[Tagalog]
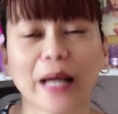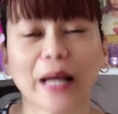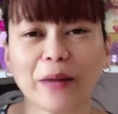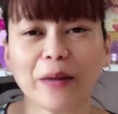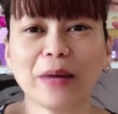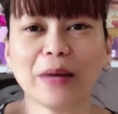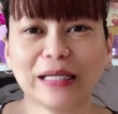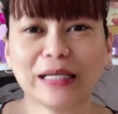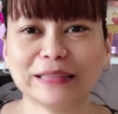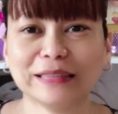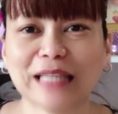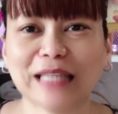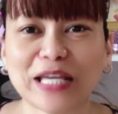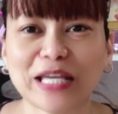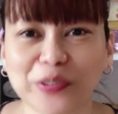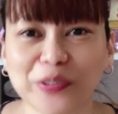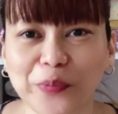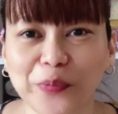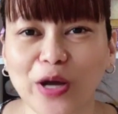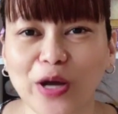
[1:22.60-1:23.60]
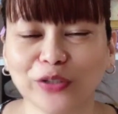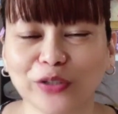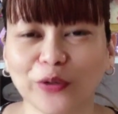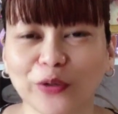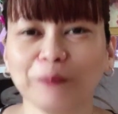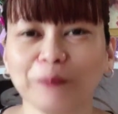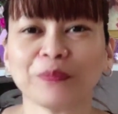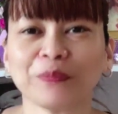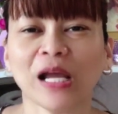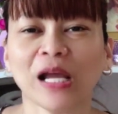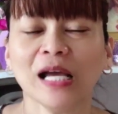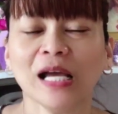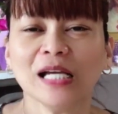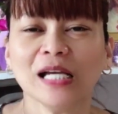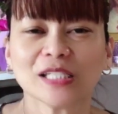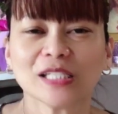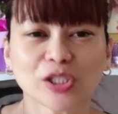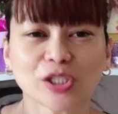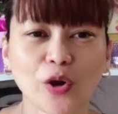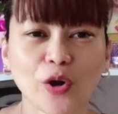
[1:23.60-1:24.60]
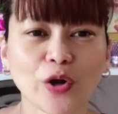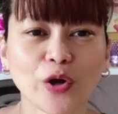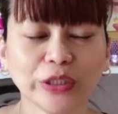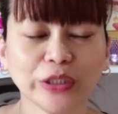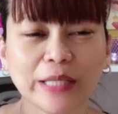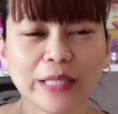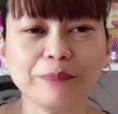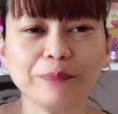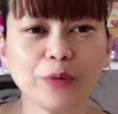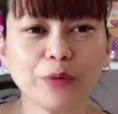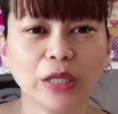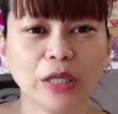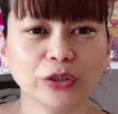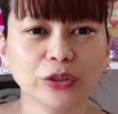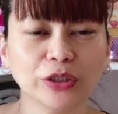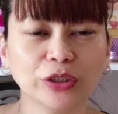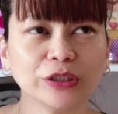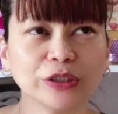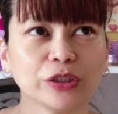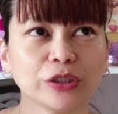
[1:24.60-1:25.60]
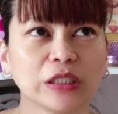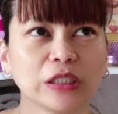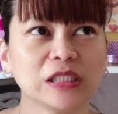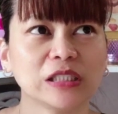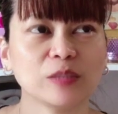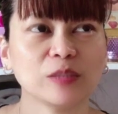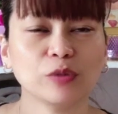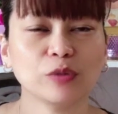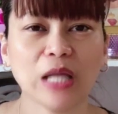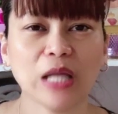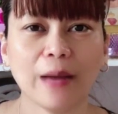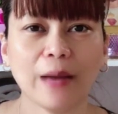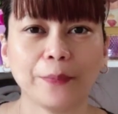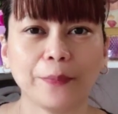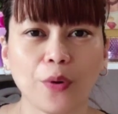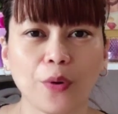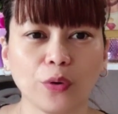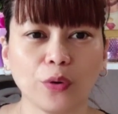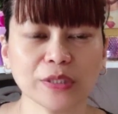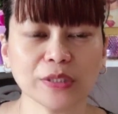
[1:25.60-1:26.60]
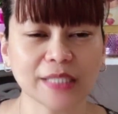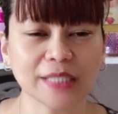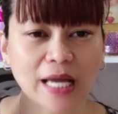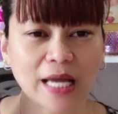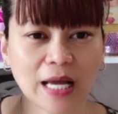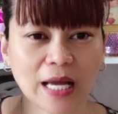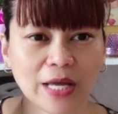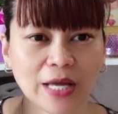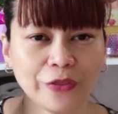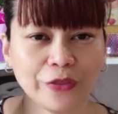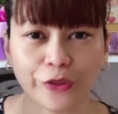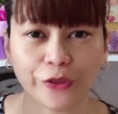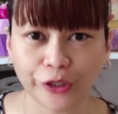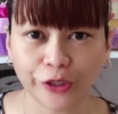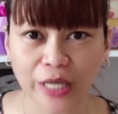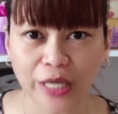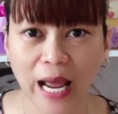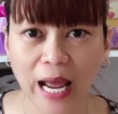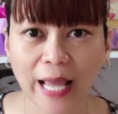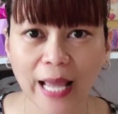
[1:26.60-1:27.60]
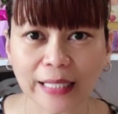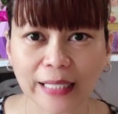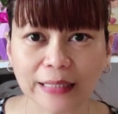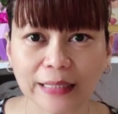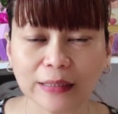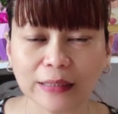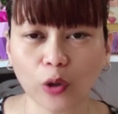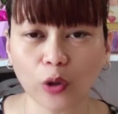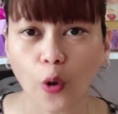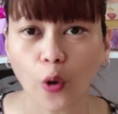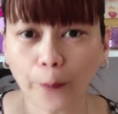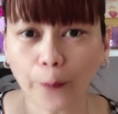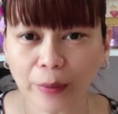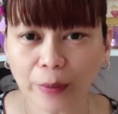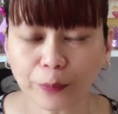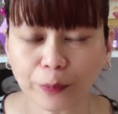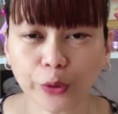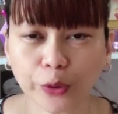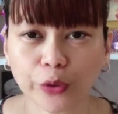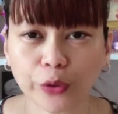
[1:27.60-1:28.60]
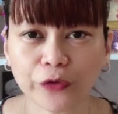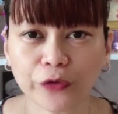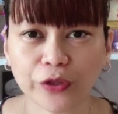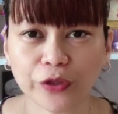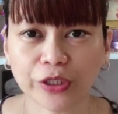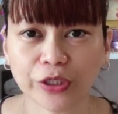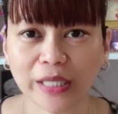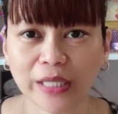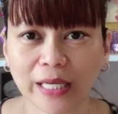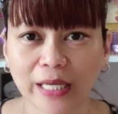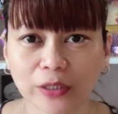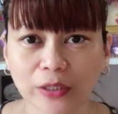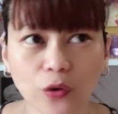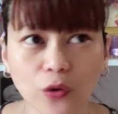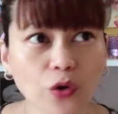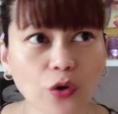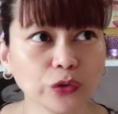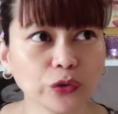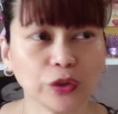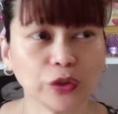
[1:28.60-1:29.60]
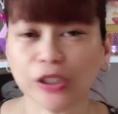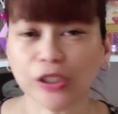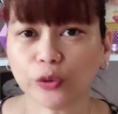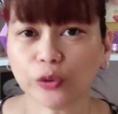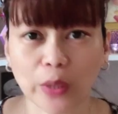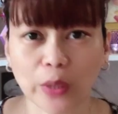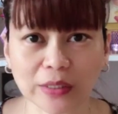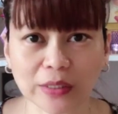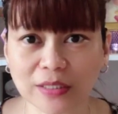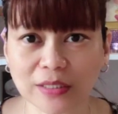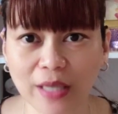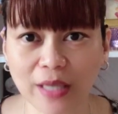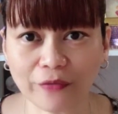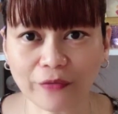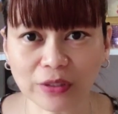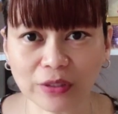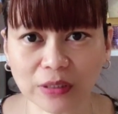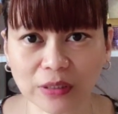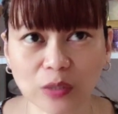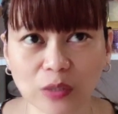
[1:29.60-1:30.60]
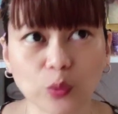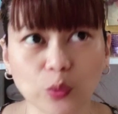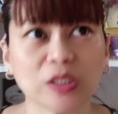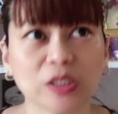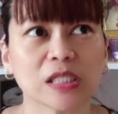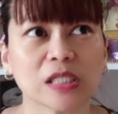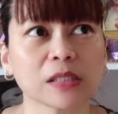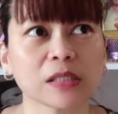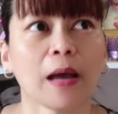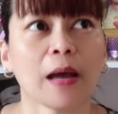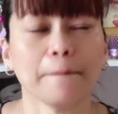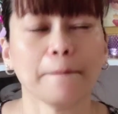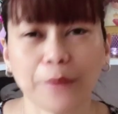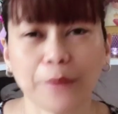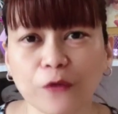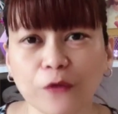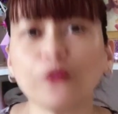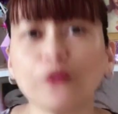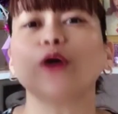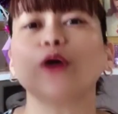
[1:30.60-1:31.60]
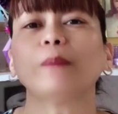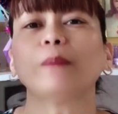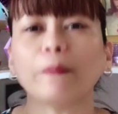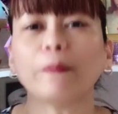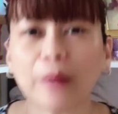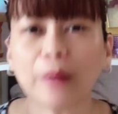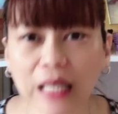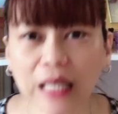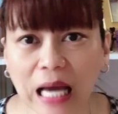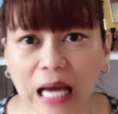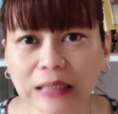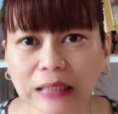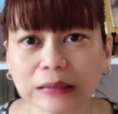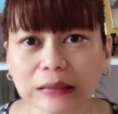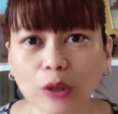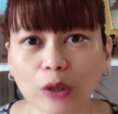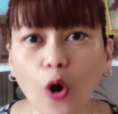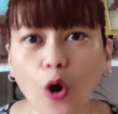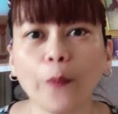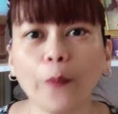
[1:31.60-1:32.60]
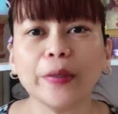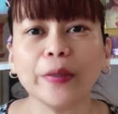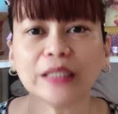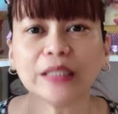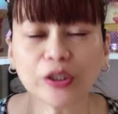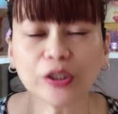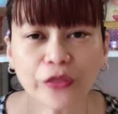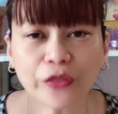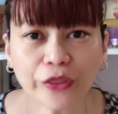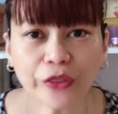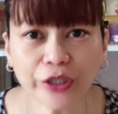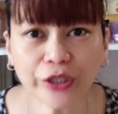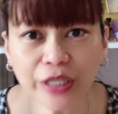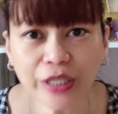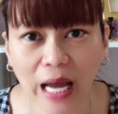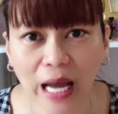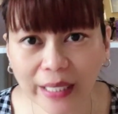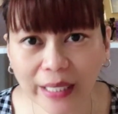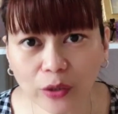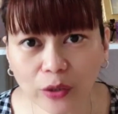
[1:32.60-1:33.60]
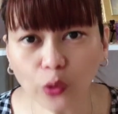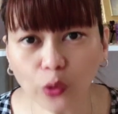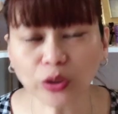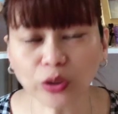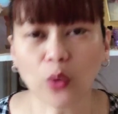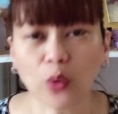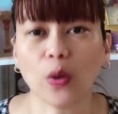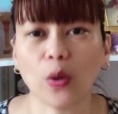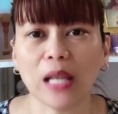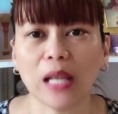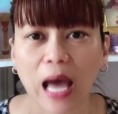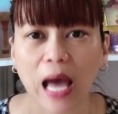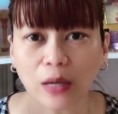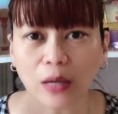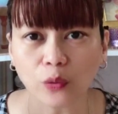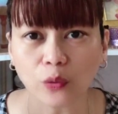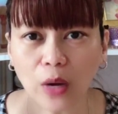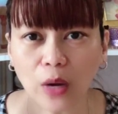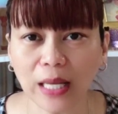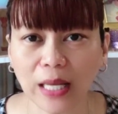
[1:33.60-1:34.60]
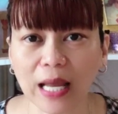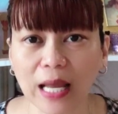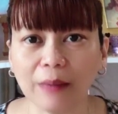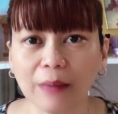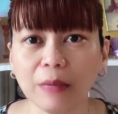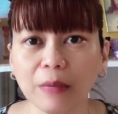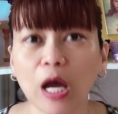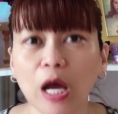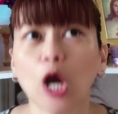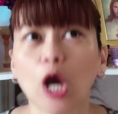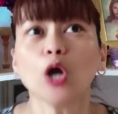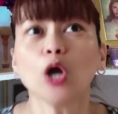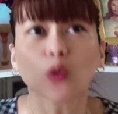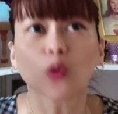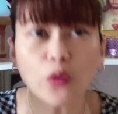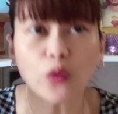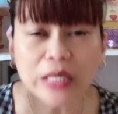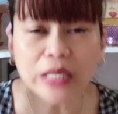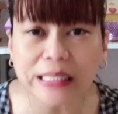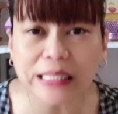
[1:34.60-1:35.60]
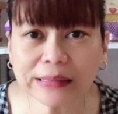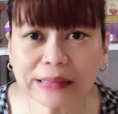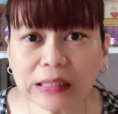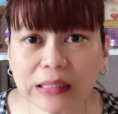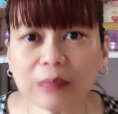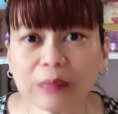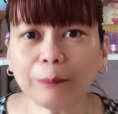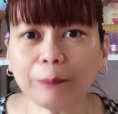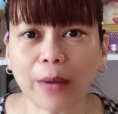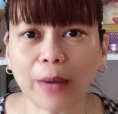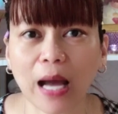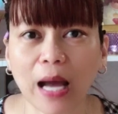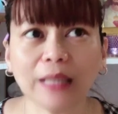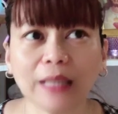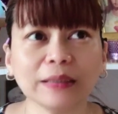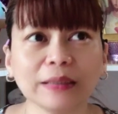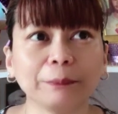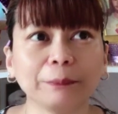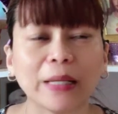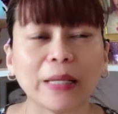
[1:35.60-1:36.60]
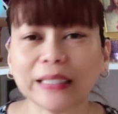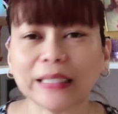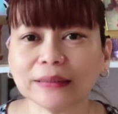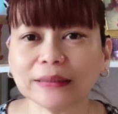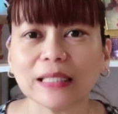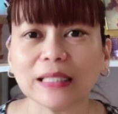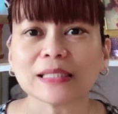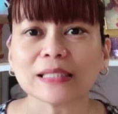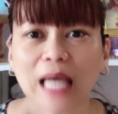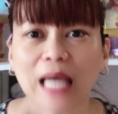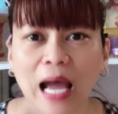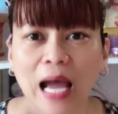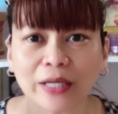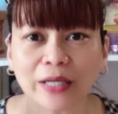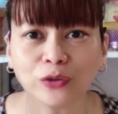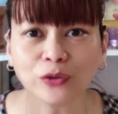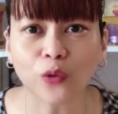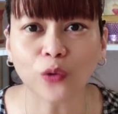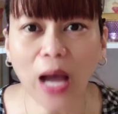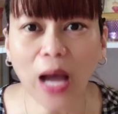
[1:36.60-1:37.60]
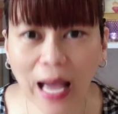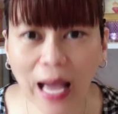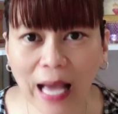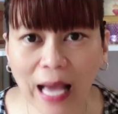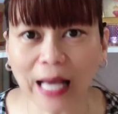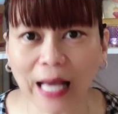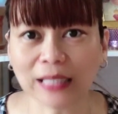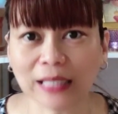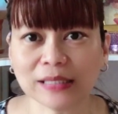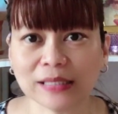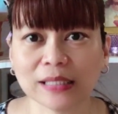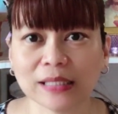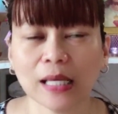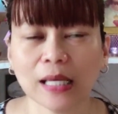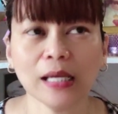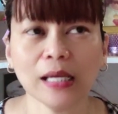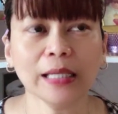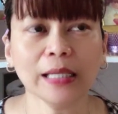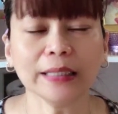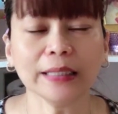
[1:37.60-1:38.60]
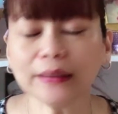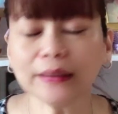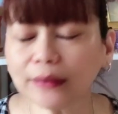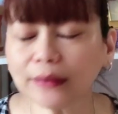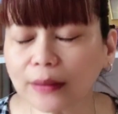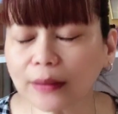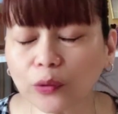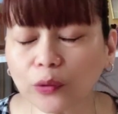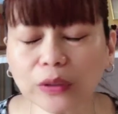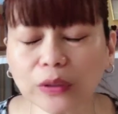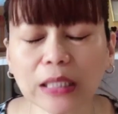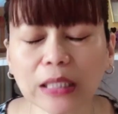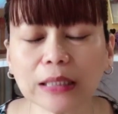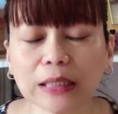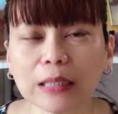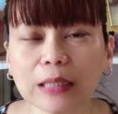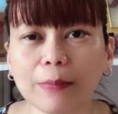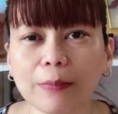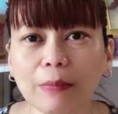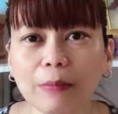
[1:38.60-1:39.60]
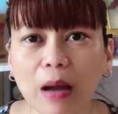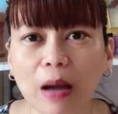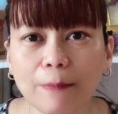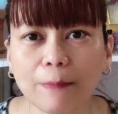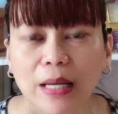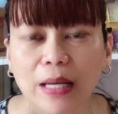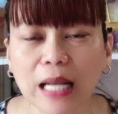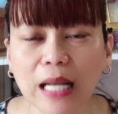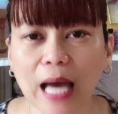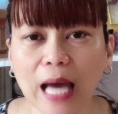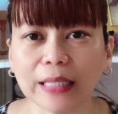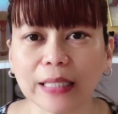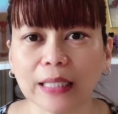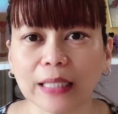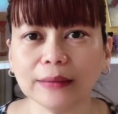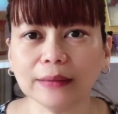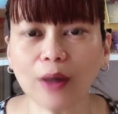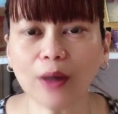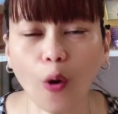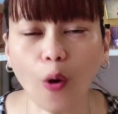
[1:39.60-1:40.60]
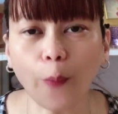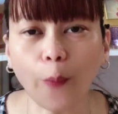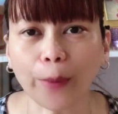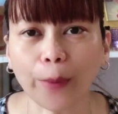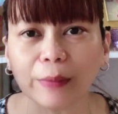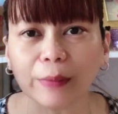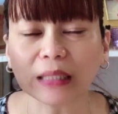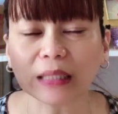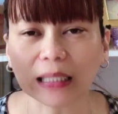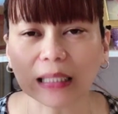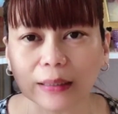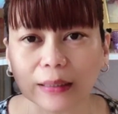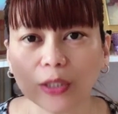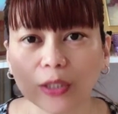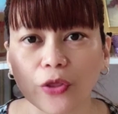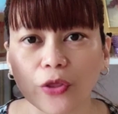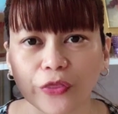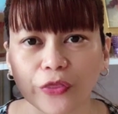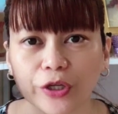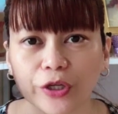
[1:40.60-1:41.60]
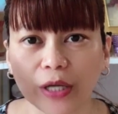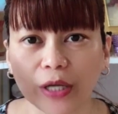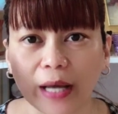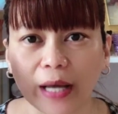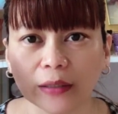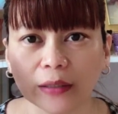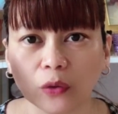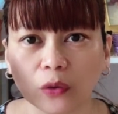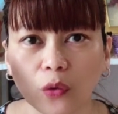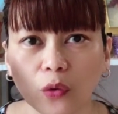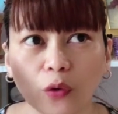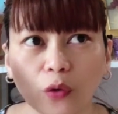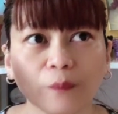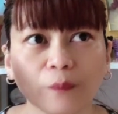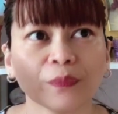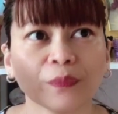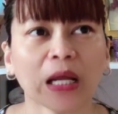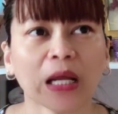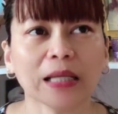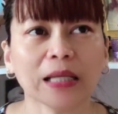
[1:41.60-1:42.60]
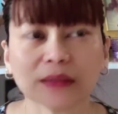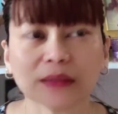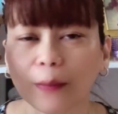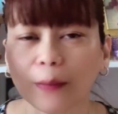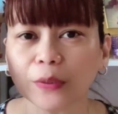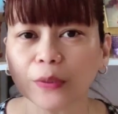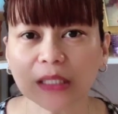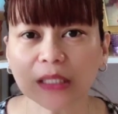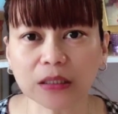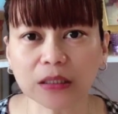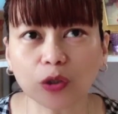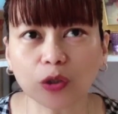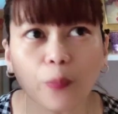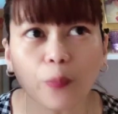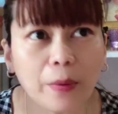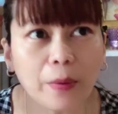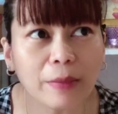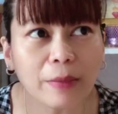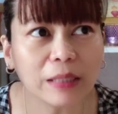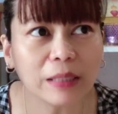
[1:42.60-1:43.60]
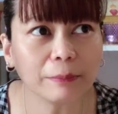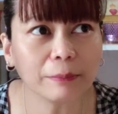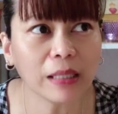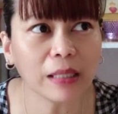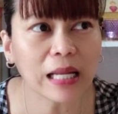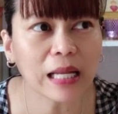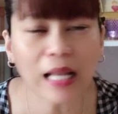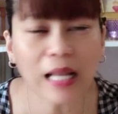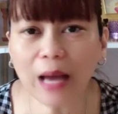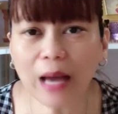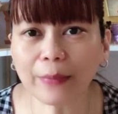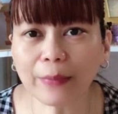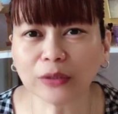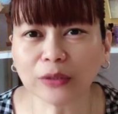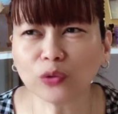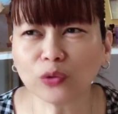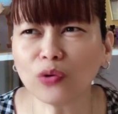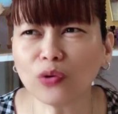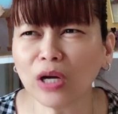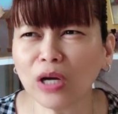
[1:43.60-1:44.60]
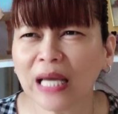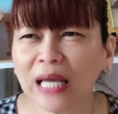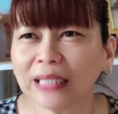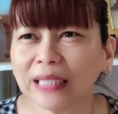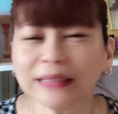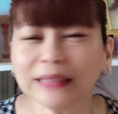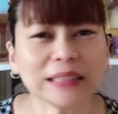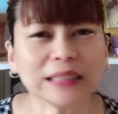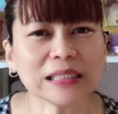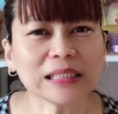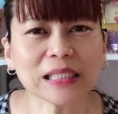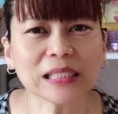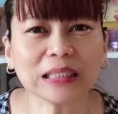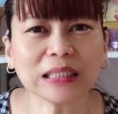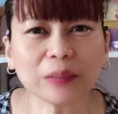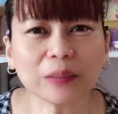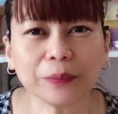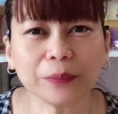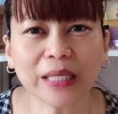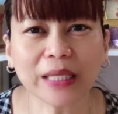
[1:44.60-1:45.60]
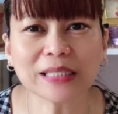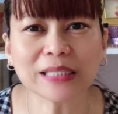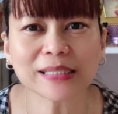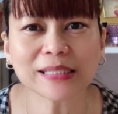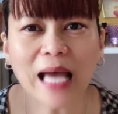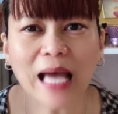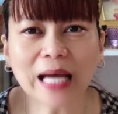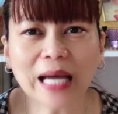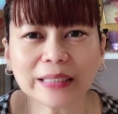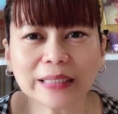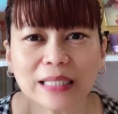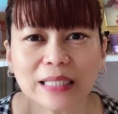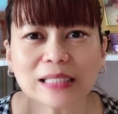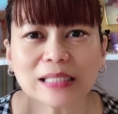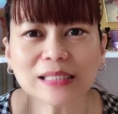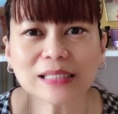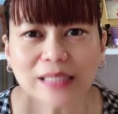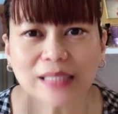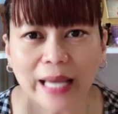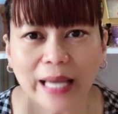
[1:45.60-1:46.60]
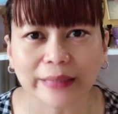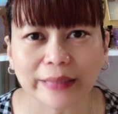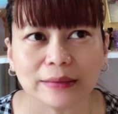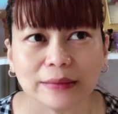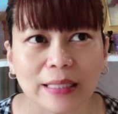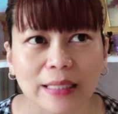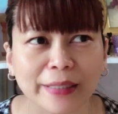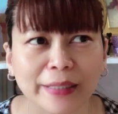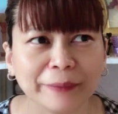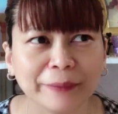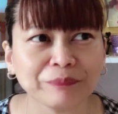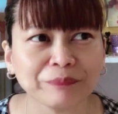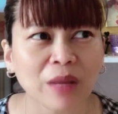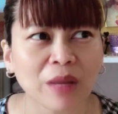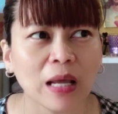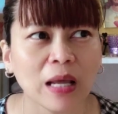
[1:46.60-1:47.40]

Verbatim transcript: para makita nyo po ano. So, yan po ano. So, nagsimula po ako sa third eye. Nag-open po yung third eye ko no year 2017 which is before pa pala open na yung third eye ko na wala akong alam kung hindi pa nagpakita sa akin yung ahas hindi ko talaga mamamalayan na open talaga yung third eye ko. Tapos hindi ko pa mal- malalaman kung hindi sila nagbigay sa akin ng sign na